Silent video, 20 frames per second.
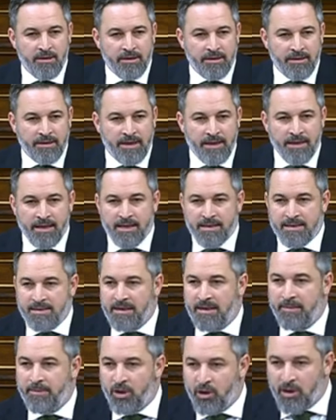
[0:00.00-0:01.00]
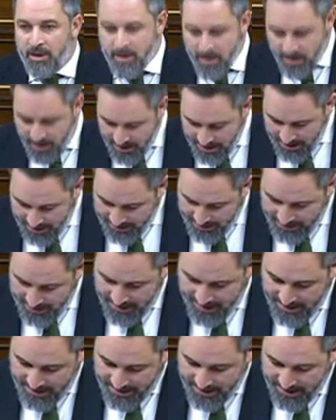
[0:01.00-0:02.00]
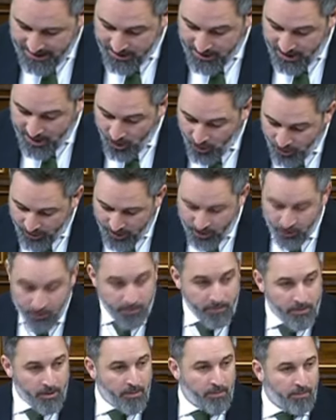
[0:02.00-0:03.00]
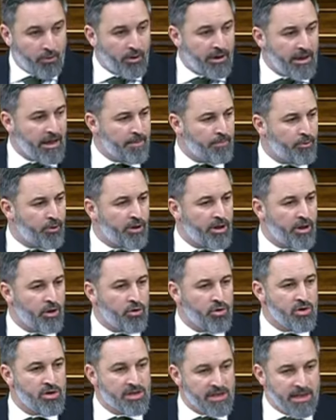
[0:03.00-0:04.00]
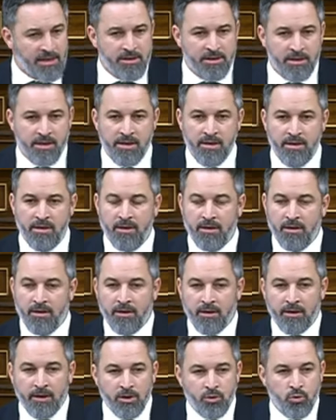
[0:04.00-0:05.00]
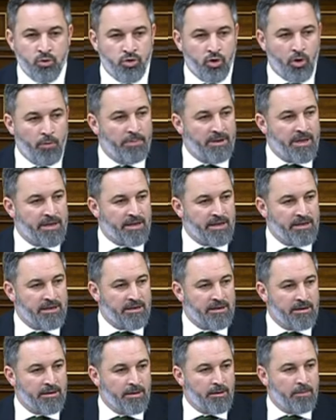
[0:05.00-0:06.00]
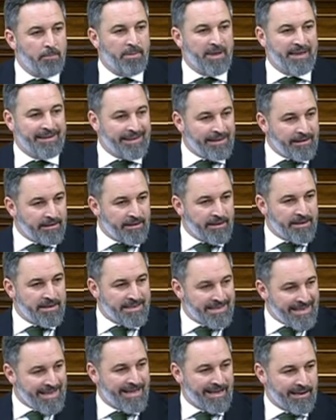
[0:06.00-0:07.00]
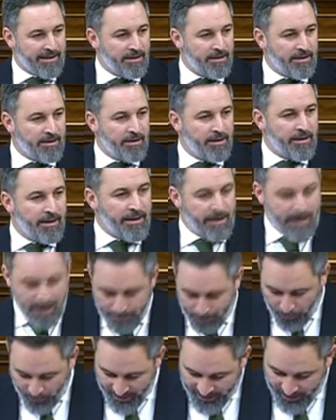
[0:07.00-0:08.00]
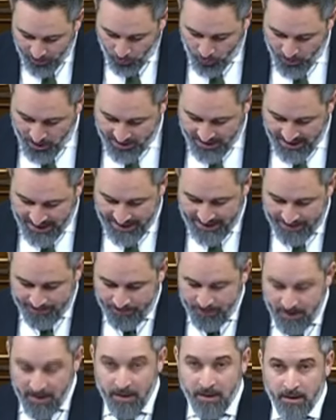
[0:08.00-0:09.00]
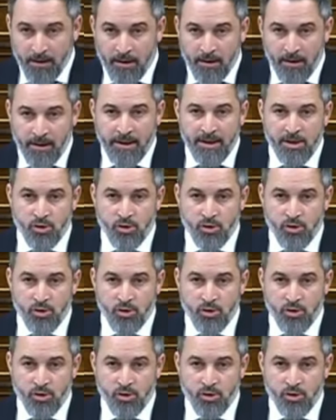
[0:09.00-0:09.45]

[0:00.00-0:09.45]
llenas de violencia y llenas de odio. ¿Por qué? Porque hoy Sánchez y sus cómplices pretenden ser el Poder Judicial. Y